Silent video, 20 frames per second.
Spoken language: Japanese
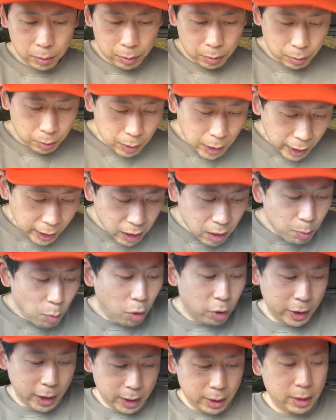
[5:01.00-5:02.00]
裏起
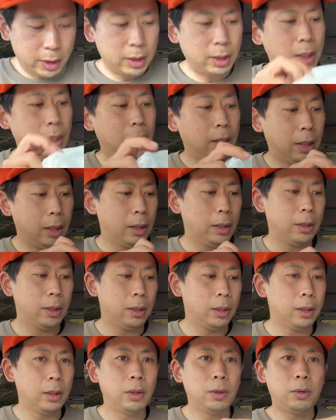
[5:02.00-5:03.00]
毛です。
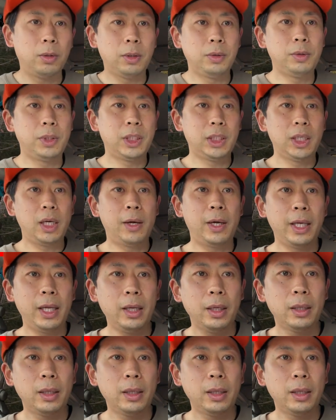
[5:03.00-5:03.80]
これ内側ね、